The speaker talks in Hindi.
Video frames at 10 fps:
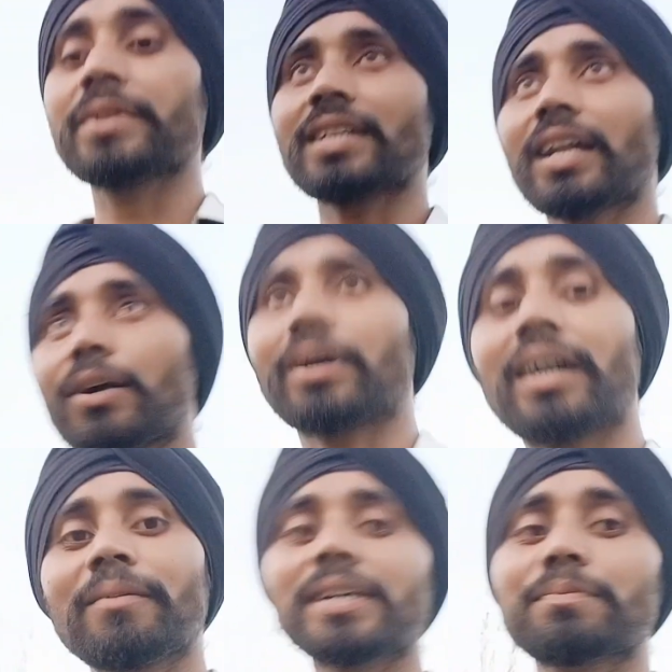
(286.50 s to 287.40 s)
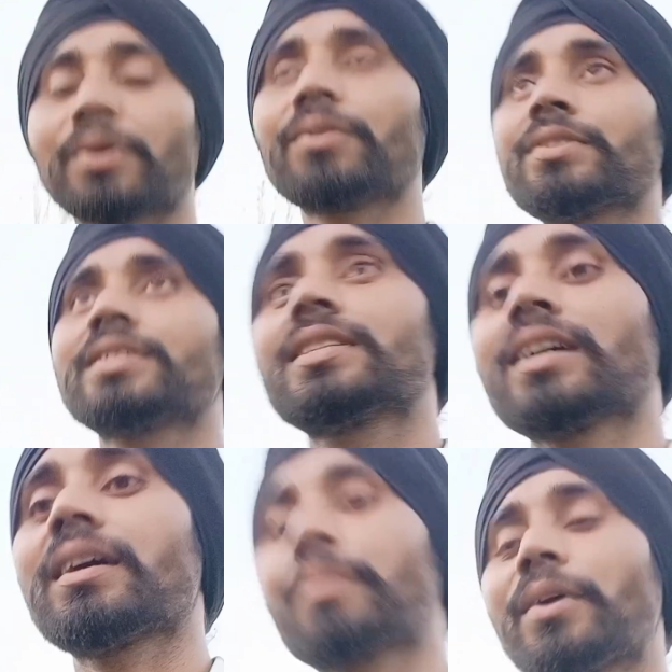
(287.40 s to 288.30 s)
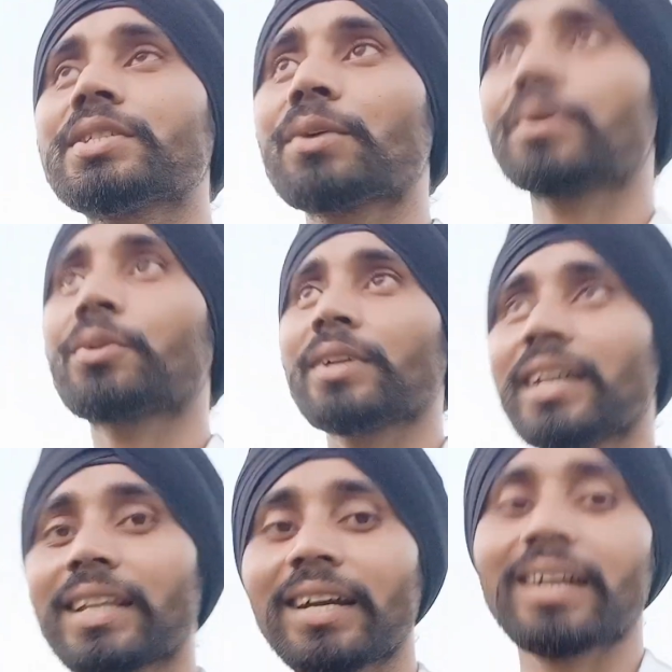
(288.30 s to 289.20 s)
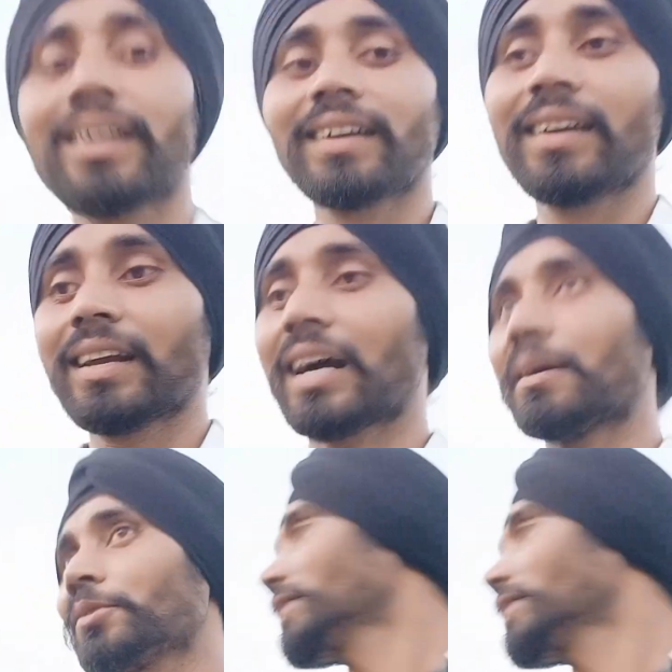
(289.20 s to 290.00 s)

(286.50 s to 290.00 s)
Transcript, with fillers: जा रहा हूँ घर बस पहुँच पहुँच जाऊँगा थोड़ी देर तक अब तो